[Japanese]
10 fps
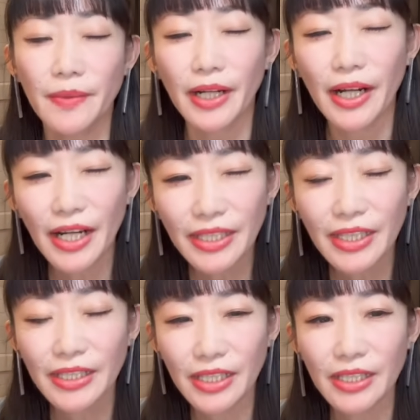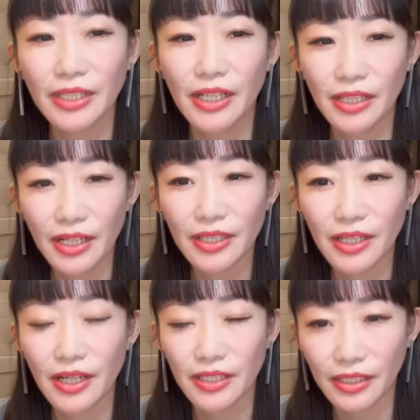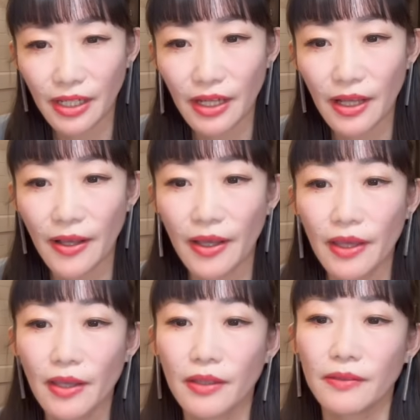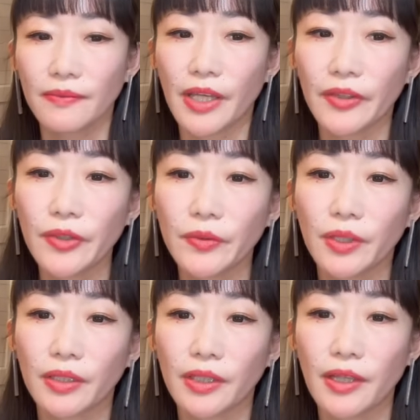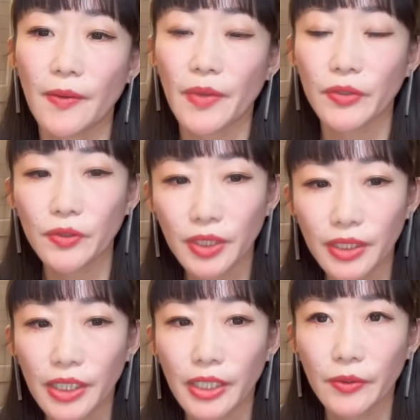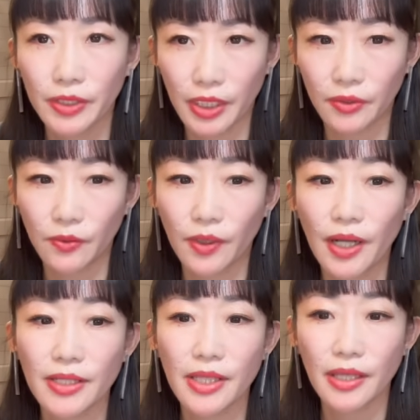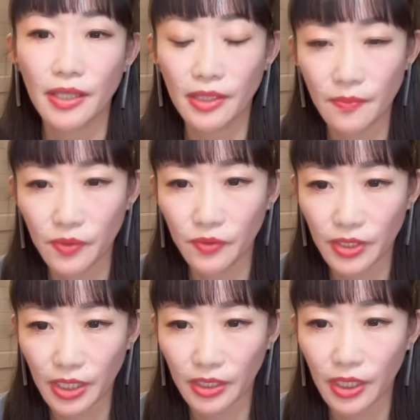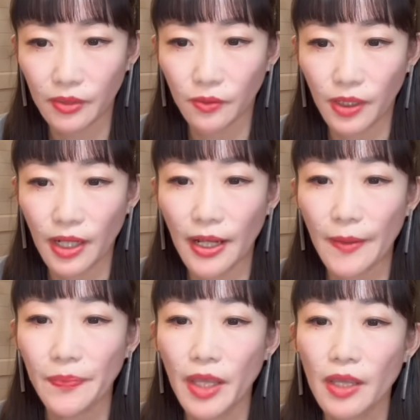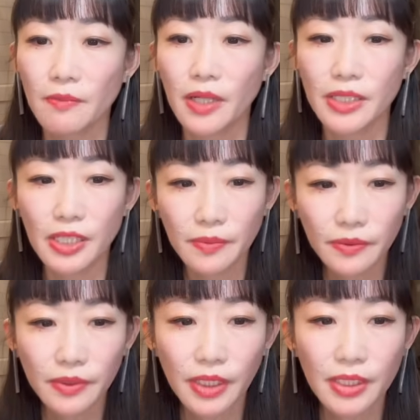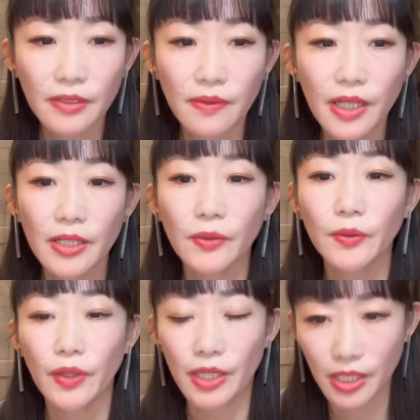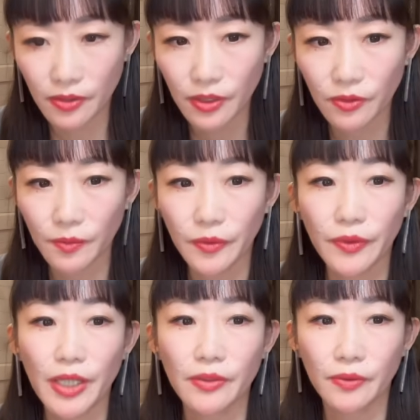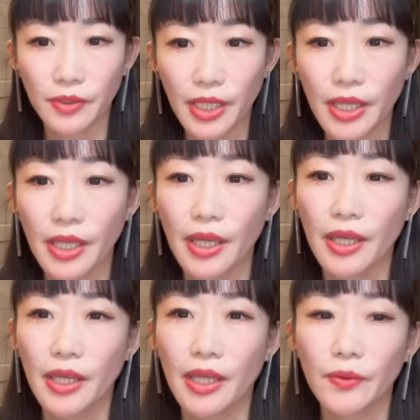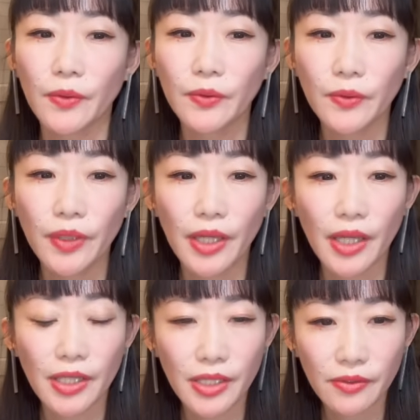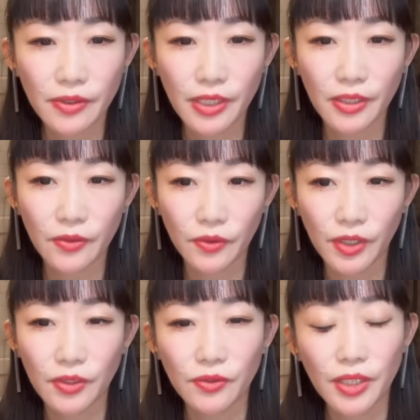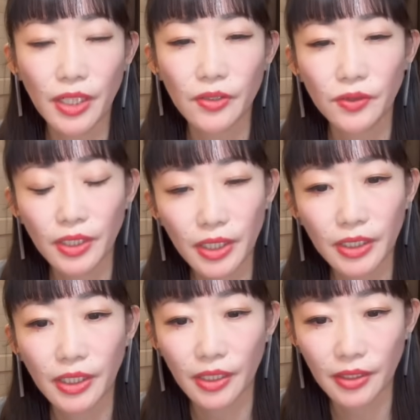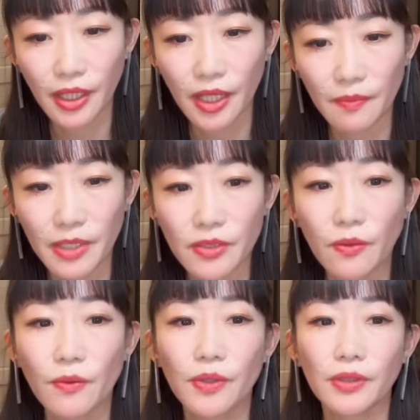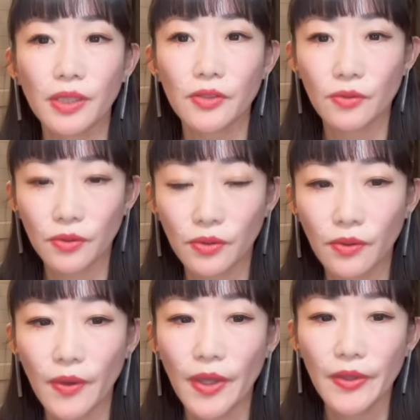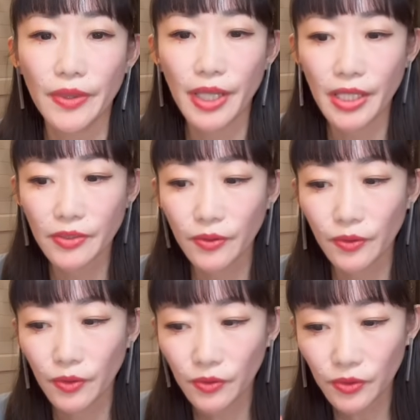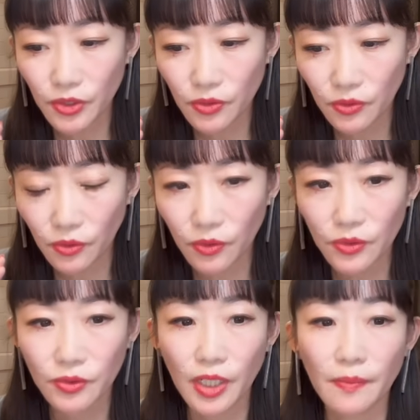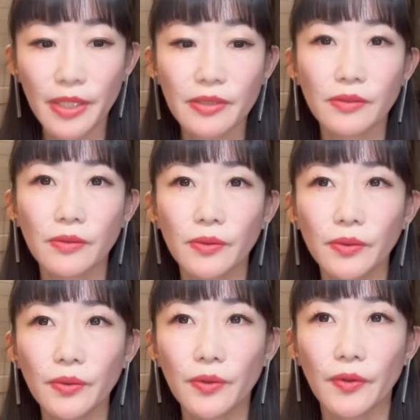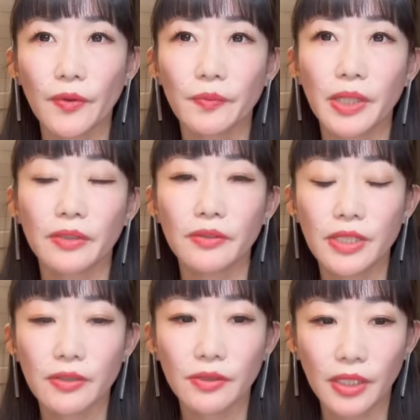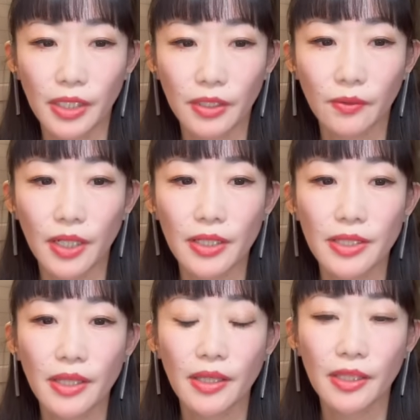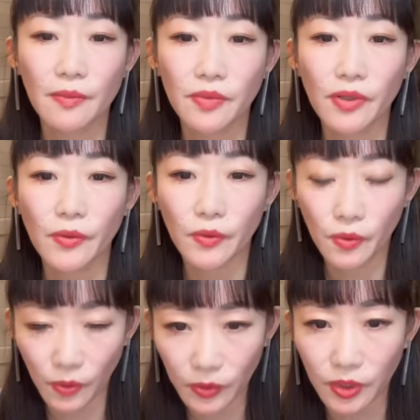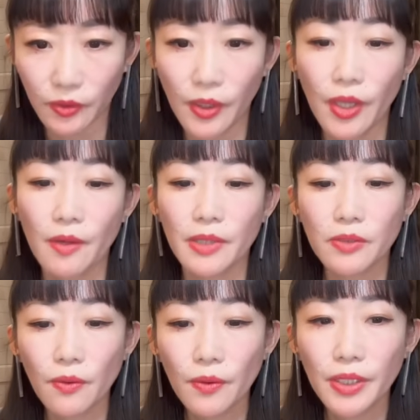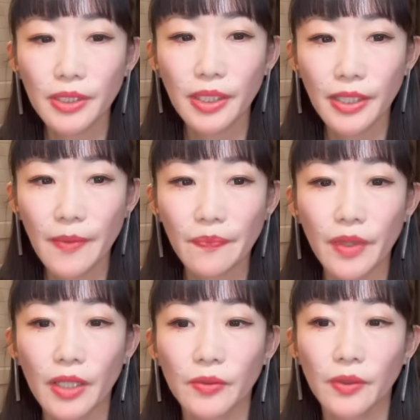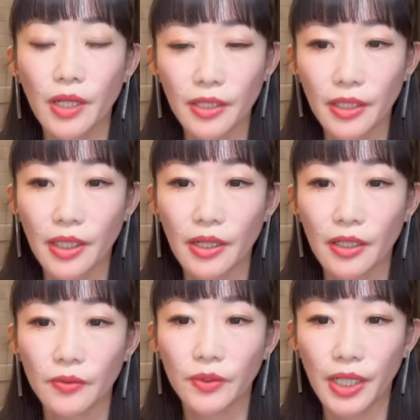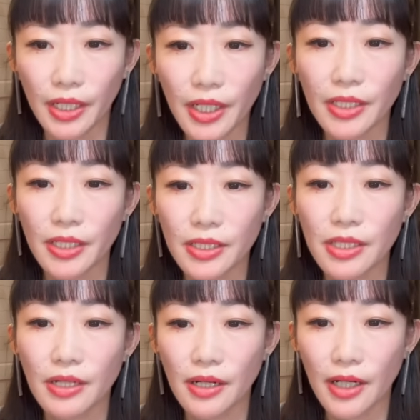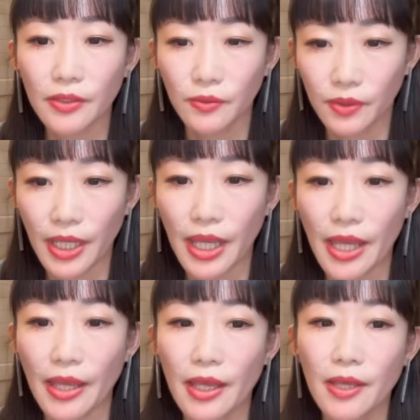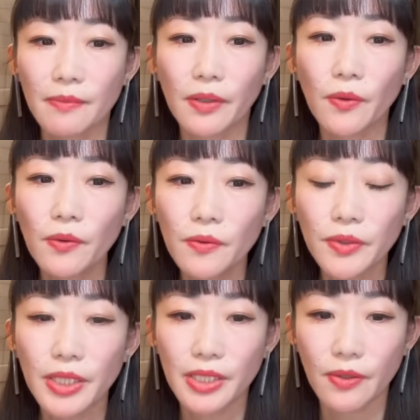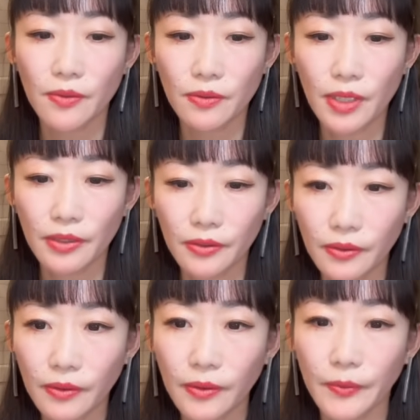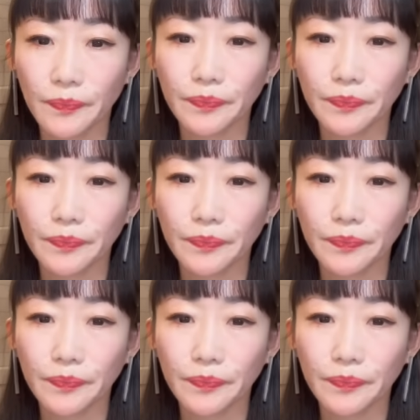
かなり長い間、なんていうのかな、まあ、クーデターが起きたりとか、政権転覆されたりとか、まあ自分たちはこのエネルギーを持っているのに、えこのエネルギーによって国が豊かにならない、そういった状況で、それを良くしようとすればするほど、まあ、軍事クーデターとか政権転覆が起こると、まあ、そういったね、あの、かなり、あの、長い歴史があるので、まあ、今後ですね、おそらく、